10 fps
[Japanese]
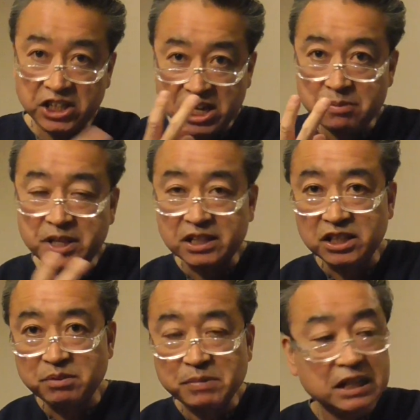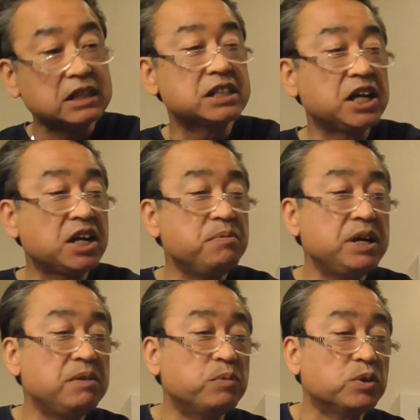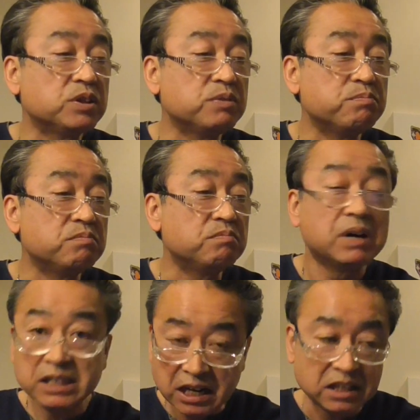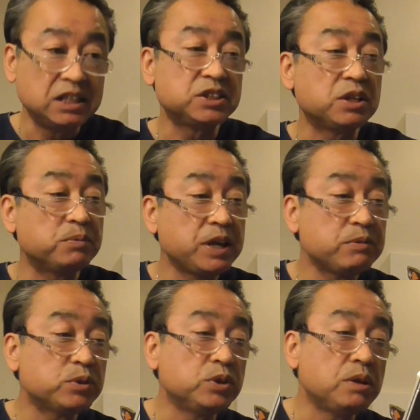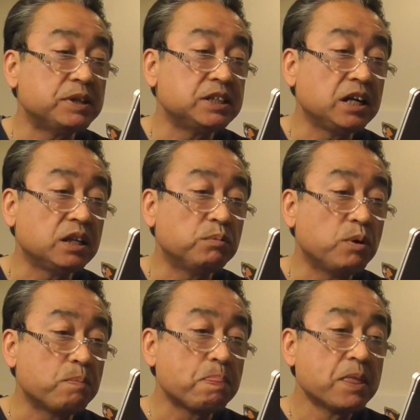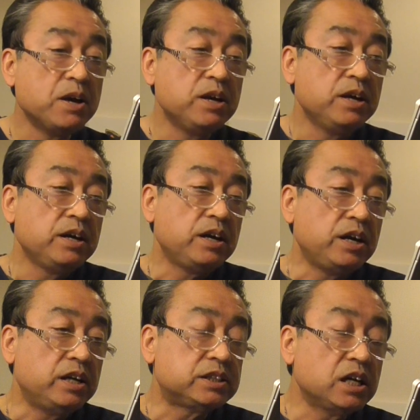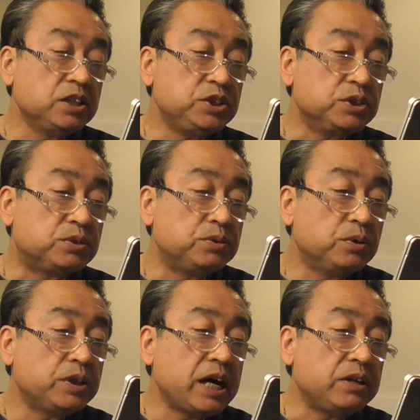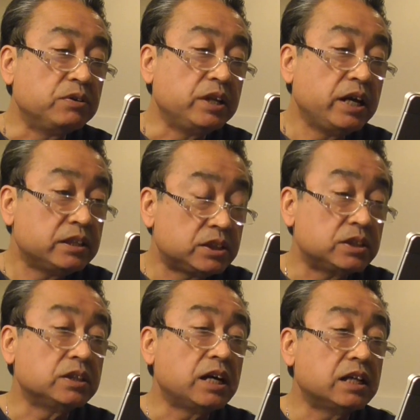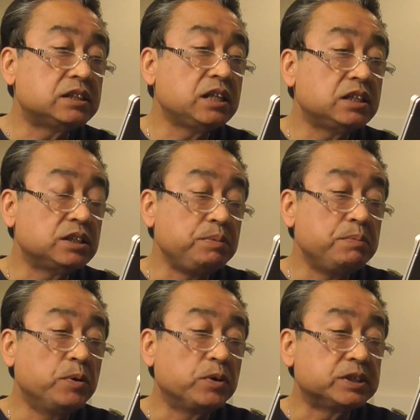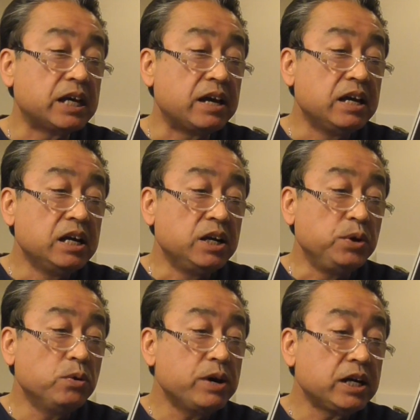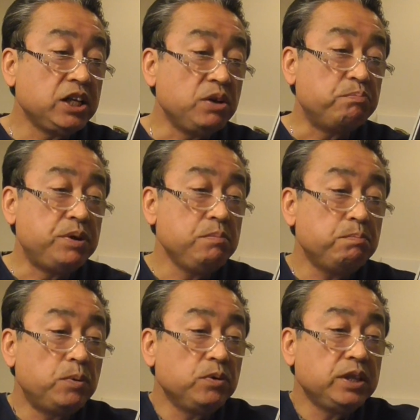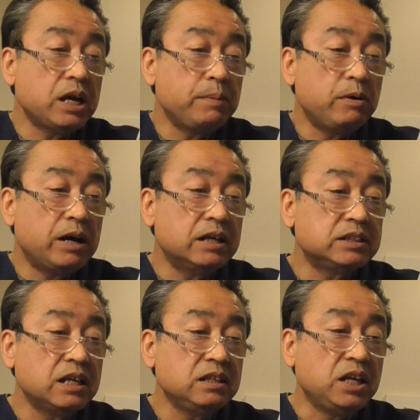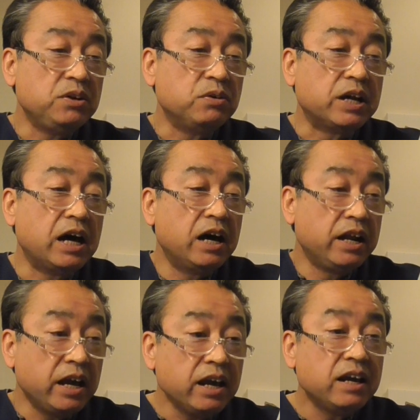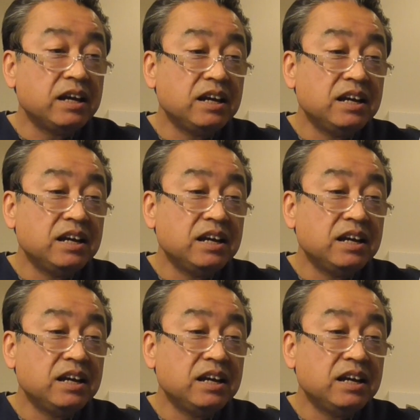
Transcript: 2回目だったんでまだ3回目もまだなんですけどもね届いてませんけども、えー、39度台の熱発熱微暴力さん両脇にピンポン玉を挟んでいるような腫れ